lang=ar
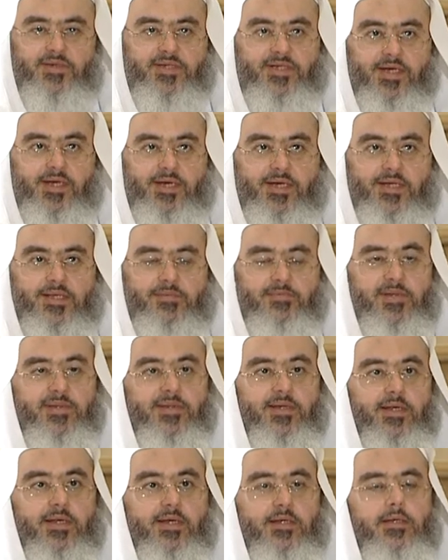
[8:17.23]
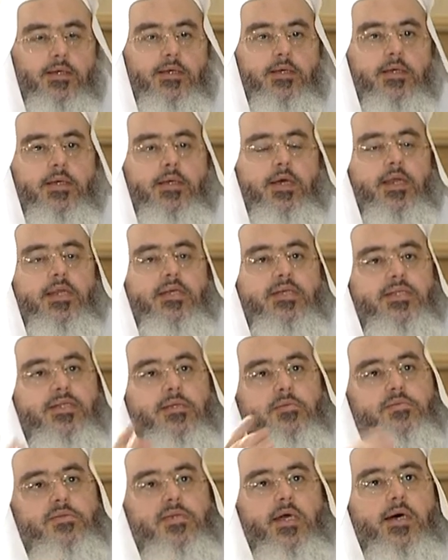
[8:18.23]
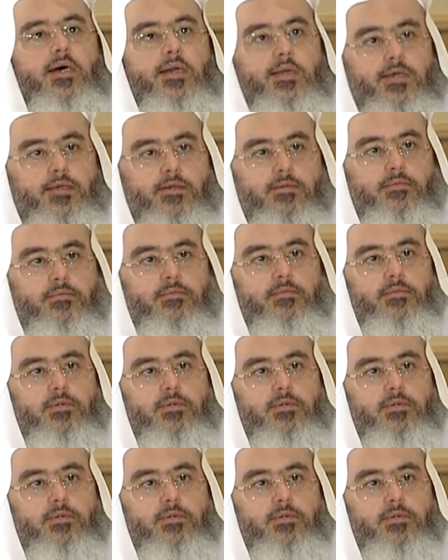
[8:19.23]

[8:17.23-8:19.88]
مجالات مثلا يلا استمطار